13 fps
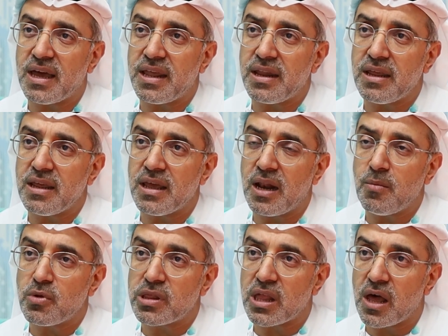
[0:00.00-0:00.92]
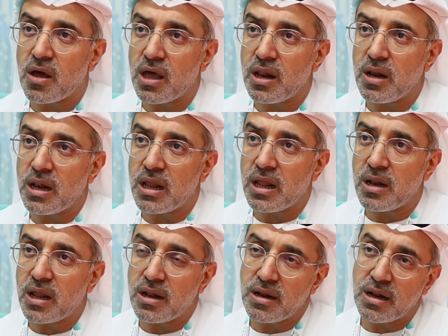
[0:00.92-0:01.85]
يعني المسا... ال...
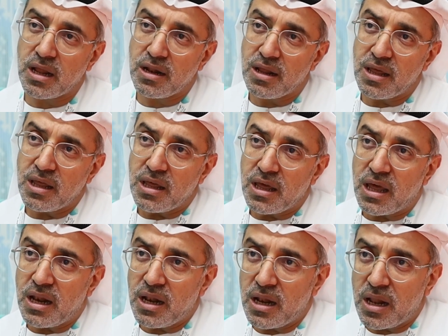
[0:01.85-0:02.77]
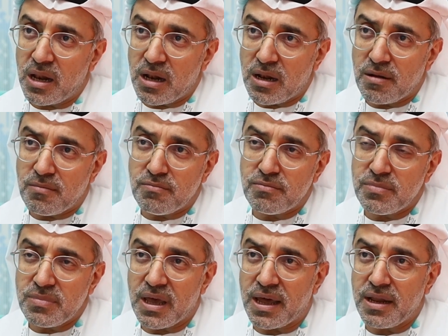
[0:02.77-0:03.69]
ال... ال...
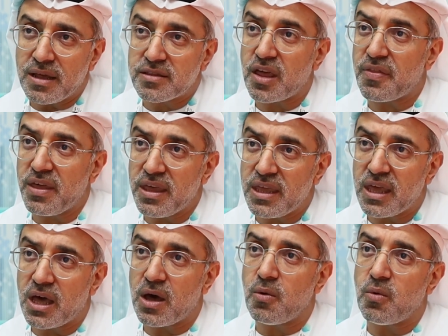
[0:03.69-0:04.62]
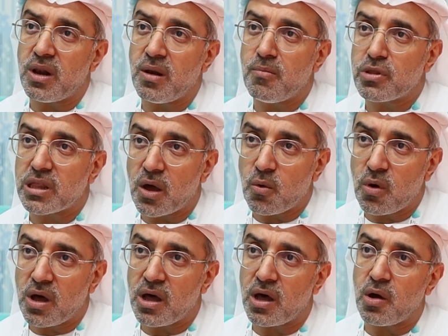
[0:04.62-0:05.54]
يعني التضحيه
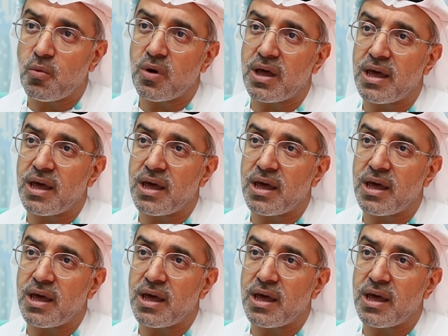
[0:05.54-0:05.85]
والمساواه